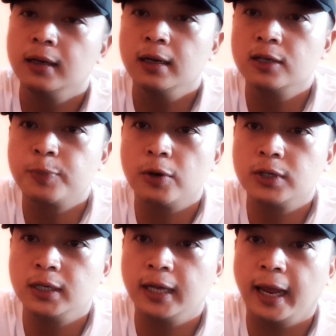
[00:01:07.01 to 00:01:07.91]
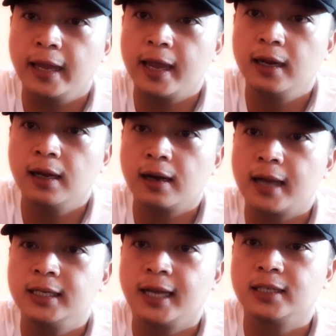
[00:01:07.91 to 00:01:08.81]
Ini Spolusi DE-nya ini
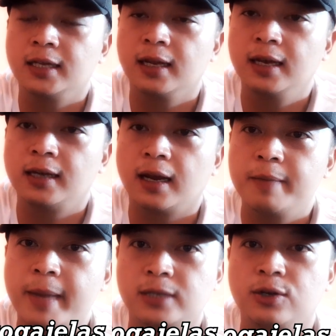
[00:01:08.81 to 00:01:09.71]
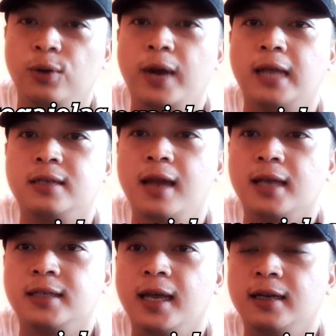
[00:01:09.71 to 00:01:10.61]
racikan sendiri dari Mas Yoga
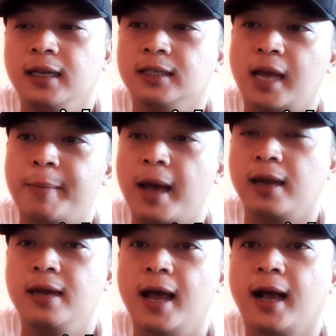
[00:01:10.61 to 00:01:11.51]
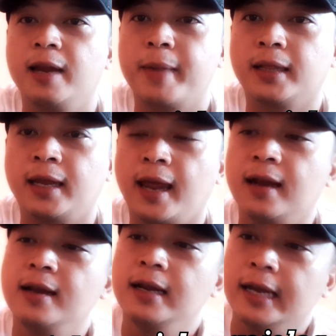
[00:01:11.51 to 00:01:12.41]
jelas ya di Samarinda Kalimantan ya.
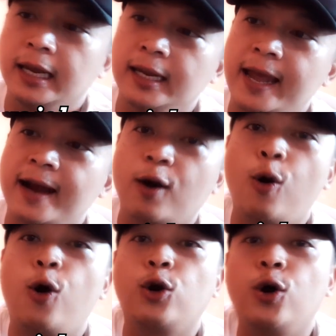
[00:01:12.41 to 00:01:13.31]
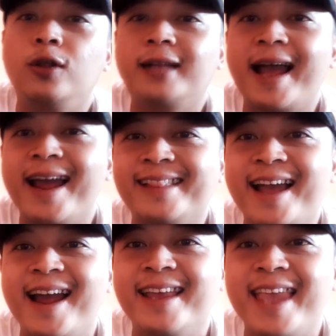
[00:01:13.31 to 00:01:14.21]
Ini yang konon
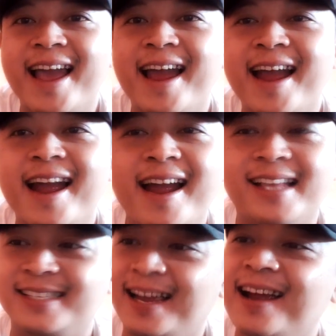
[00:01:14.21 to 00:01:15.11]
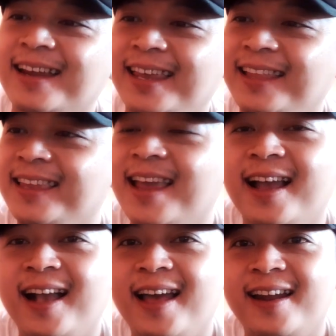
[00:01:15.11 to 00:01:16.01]
katanya sakitnya
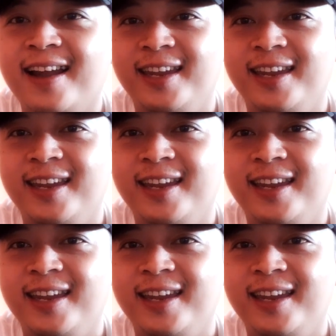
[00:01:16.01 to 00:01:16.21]
karena